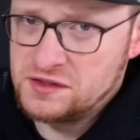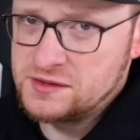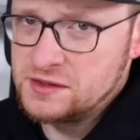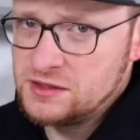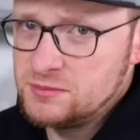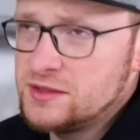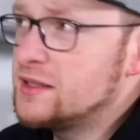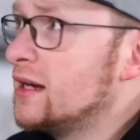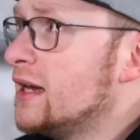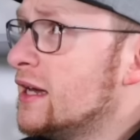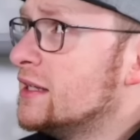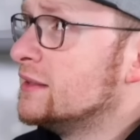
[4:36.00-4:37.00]
cm.
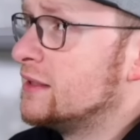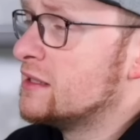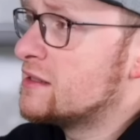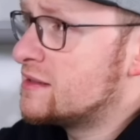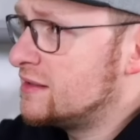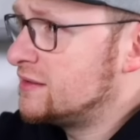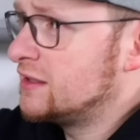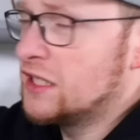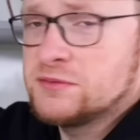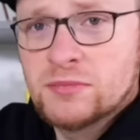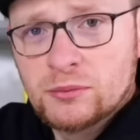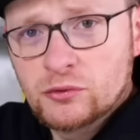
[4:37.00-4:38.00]
Dann seht ihr
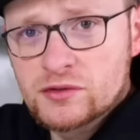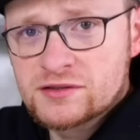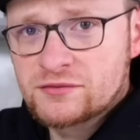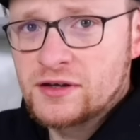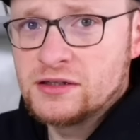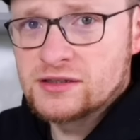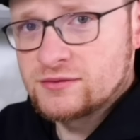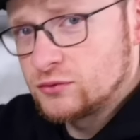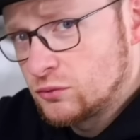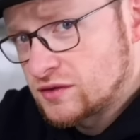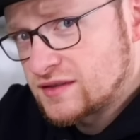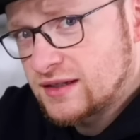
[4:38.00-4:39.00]
gleich mal im Größenverhältnis, wie
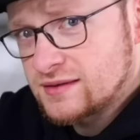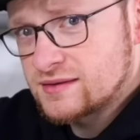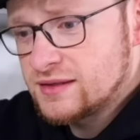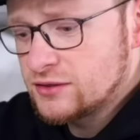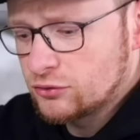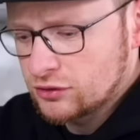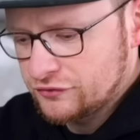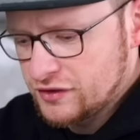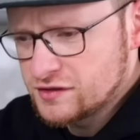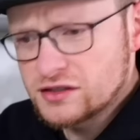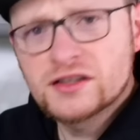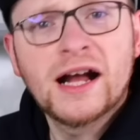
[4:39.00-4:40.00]
groß das ganze Ding ungefähr
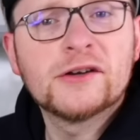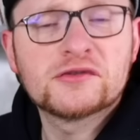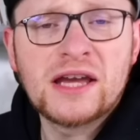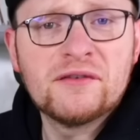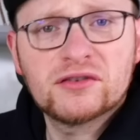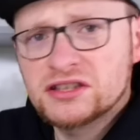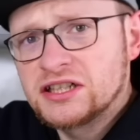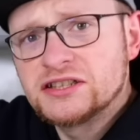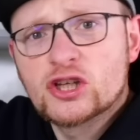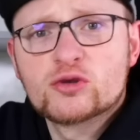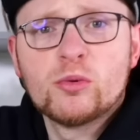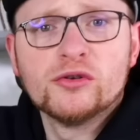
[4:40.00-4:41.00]
ist. Ich halte euch einfach den
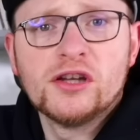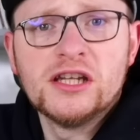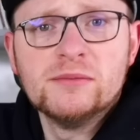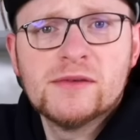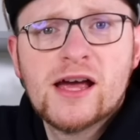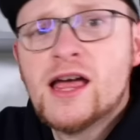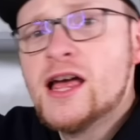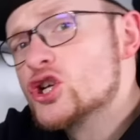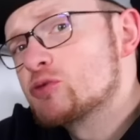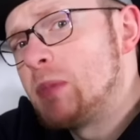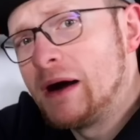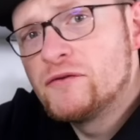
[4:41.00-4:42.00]
Rittersporn daneben. Ne?
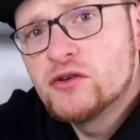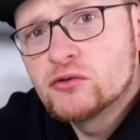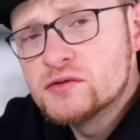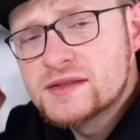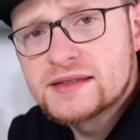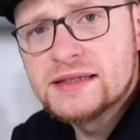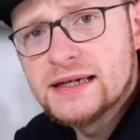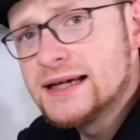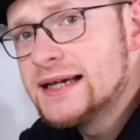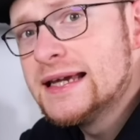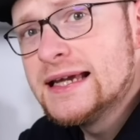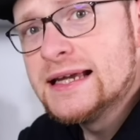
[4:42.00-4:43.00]
Sparen wir uns hier
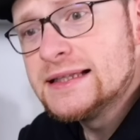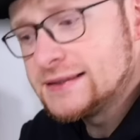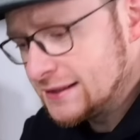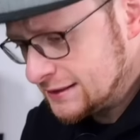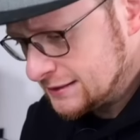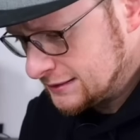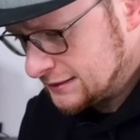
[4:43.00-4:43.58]
den